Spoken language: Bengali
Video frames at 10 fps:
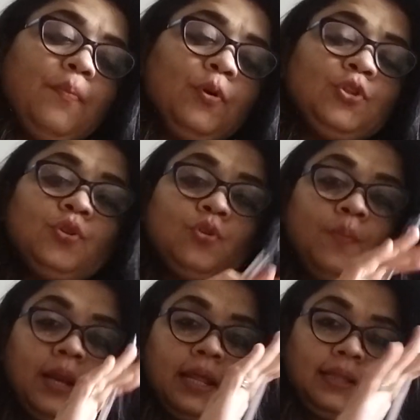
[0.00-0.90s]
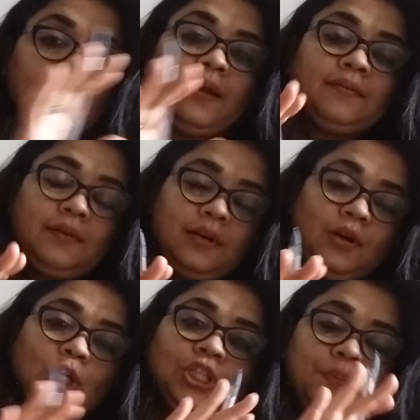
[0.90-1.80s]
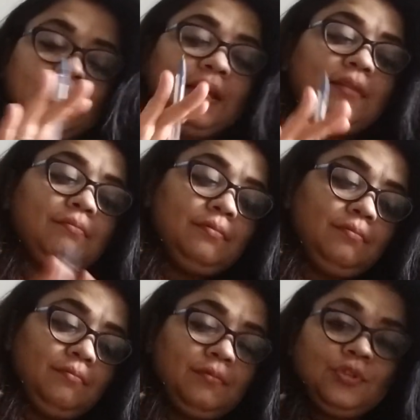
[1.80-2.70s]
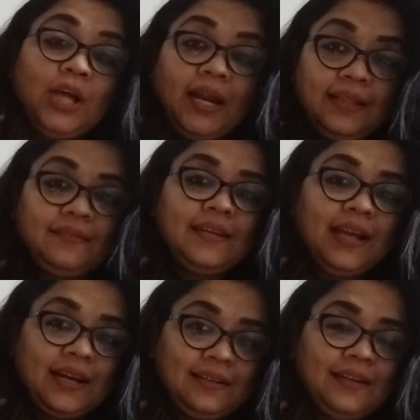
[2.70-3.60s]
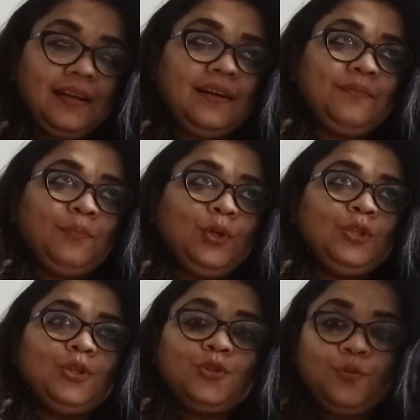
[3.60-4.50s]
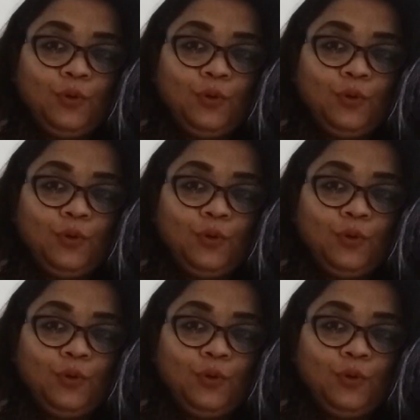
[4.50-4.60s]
পর্যন্ত মানে তার অসীমাদি চারিত্রিক একটা বৈশিষ্ট্য